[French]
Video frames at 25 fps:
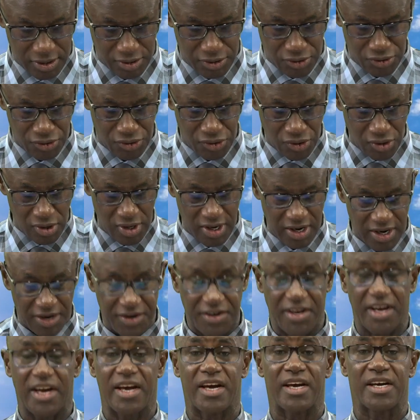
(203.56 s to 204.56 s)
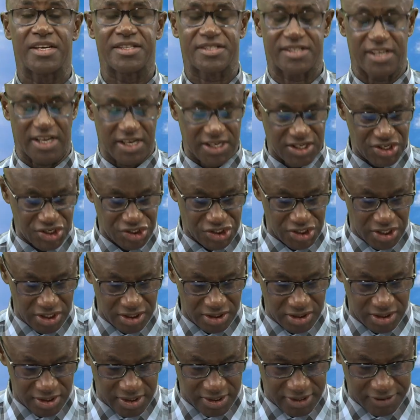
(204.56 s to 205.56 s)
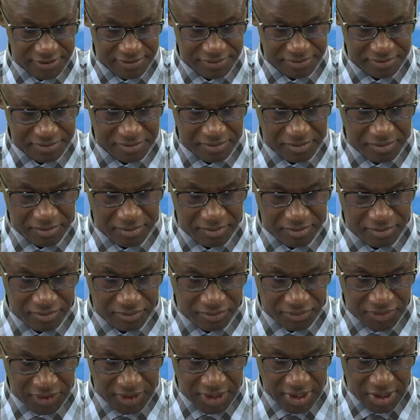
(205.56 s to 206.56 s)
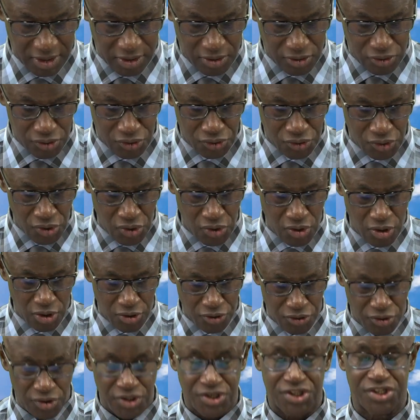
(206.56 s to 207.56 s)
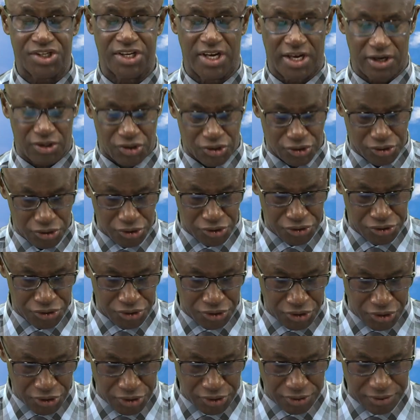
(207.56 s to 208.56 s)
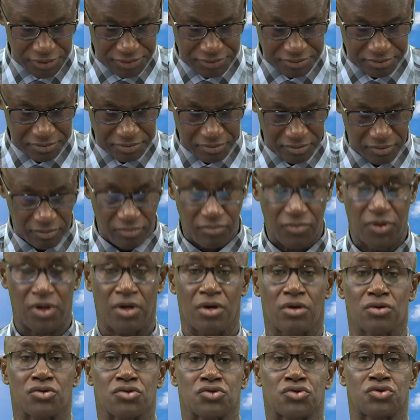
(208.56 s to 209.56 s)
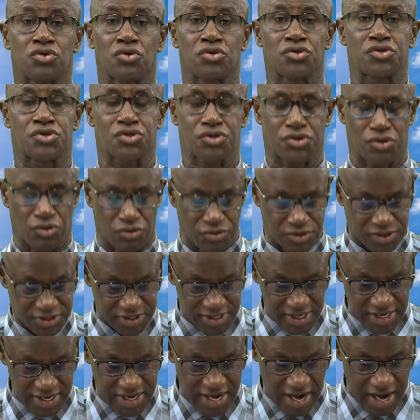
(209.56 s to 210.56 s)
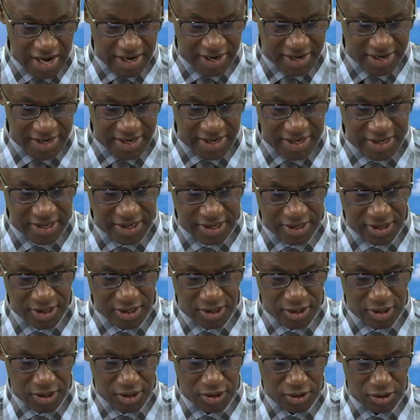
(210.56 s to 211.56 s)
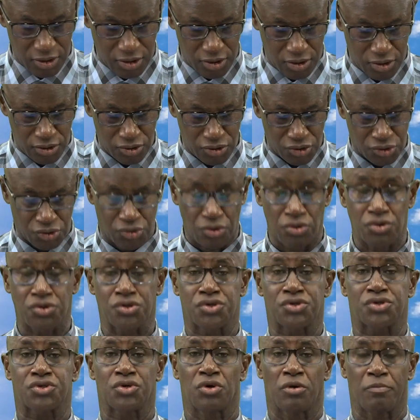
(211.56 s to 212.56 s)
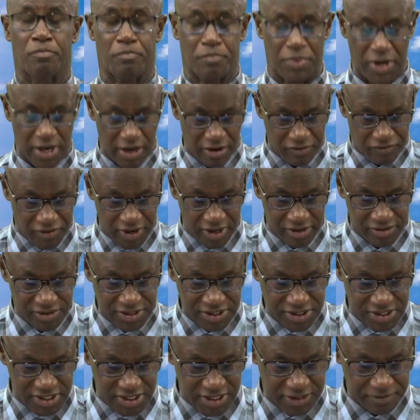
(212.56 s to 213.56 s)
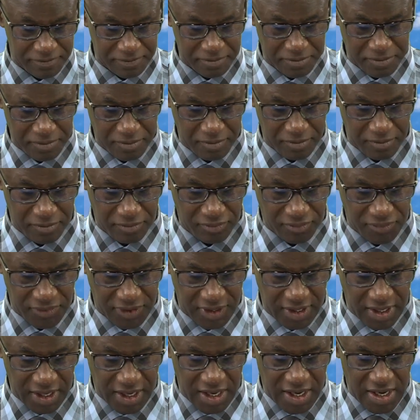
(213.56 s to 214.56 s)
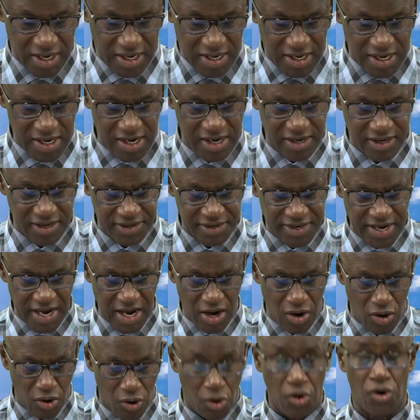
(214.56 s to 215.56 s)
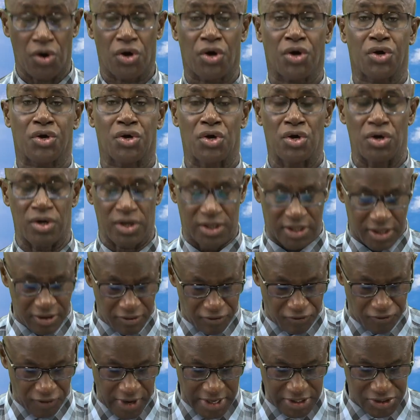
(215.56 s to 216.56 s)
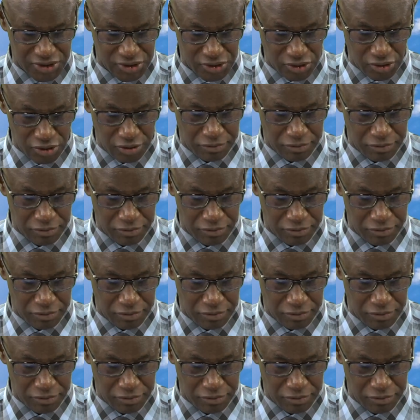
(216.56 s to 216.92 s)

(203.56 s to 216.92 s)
Nul n'est intelligent, nul ne cherche Dieu, tous sont égarés, tous sont pervertis. Il n'en est aucun qui fasse le